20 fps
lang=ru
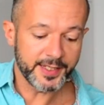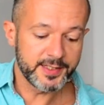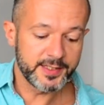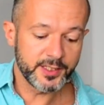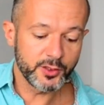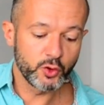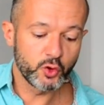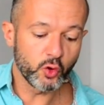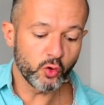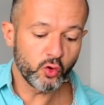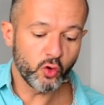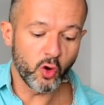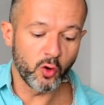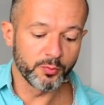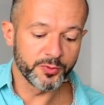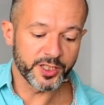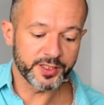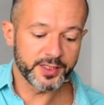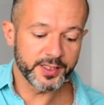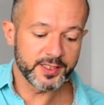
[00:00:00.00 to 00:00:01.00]
дойти до
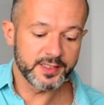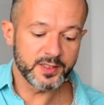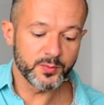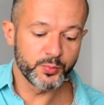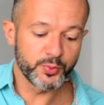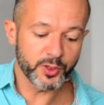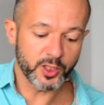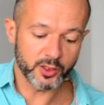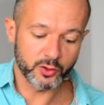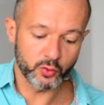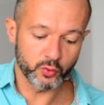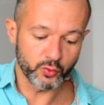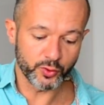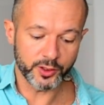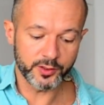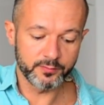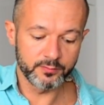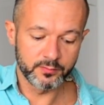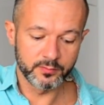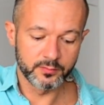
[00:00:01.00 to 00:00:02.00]
комнатной
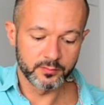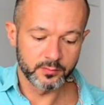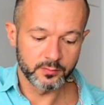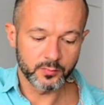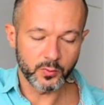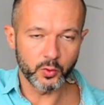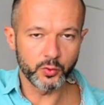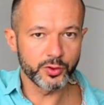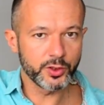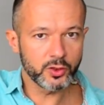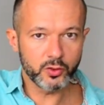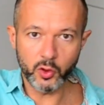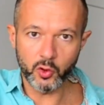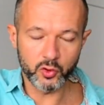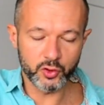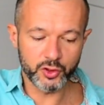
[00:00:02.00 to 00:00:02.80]
температуры. Он не